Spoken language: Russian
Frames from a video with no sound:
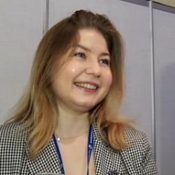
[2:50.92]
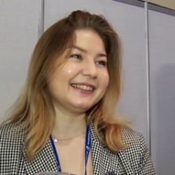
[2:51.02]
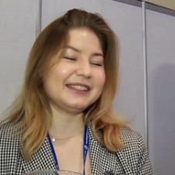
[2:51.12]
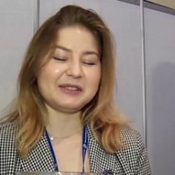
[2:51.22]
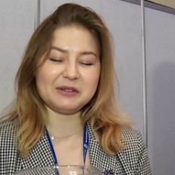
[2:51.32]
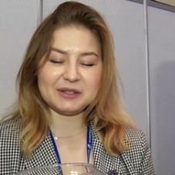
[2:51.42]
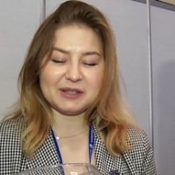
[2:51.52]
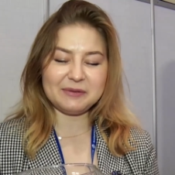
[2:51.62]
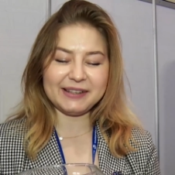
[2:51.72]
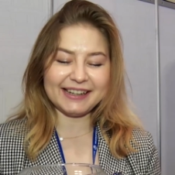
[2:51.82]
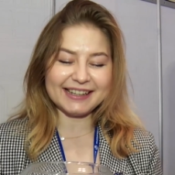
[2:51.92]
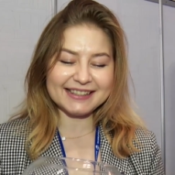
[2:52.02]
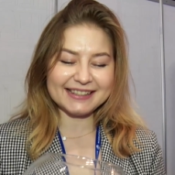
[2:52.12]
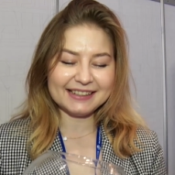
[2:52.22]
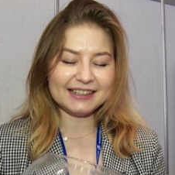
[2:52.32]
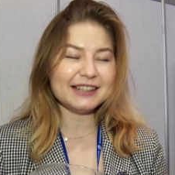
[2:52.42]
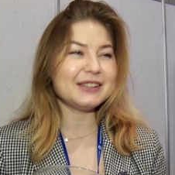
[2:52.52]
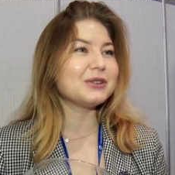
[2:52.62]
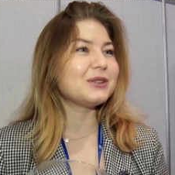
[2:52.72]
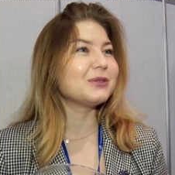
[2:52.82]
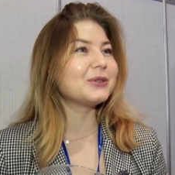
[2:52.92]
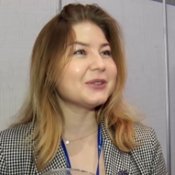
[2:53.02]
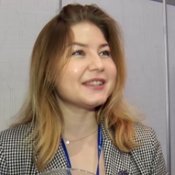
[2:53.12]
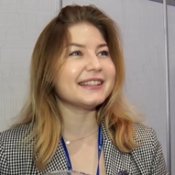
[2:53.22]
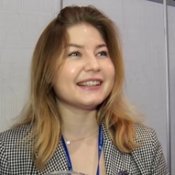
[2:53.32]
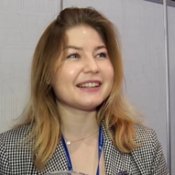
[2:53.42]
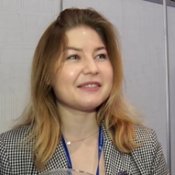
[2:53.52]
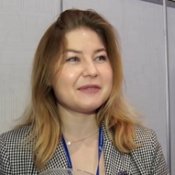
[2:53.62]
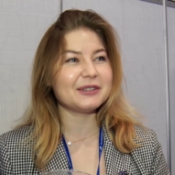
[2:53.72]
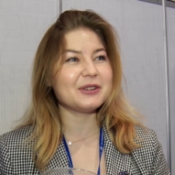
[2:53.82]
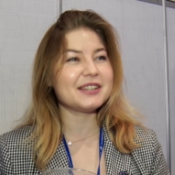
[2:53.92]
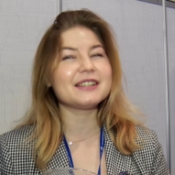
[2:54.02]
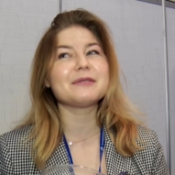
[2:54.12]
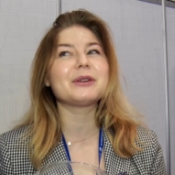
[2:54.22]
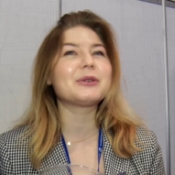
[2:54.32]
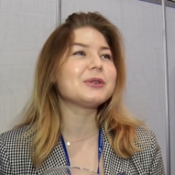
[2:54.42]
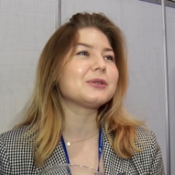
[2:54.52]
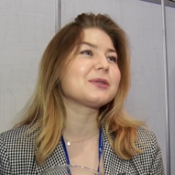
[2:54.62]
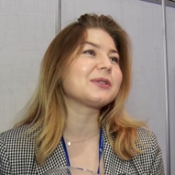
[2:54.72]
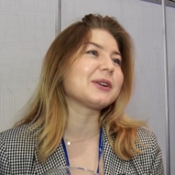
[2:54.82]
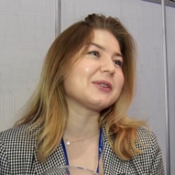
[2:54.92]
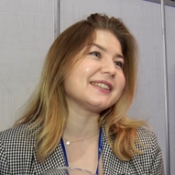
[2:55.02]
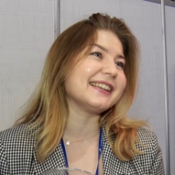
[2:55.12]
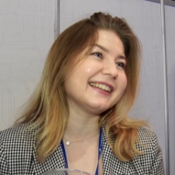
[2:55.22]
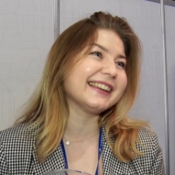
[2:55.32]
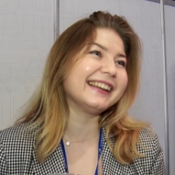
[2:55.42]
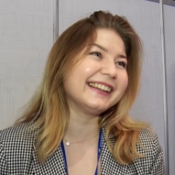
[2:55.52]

а, забирать. Они очень вкусные. Молочные приходят уже второй день.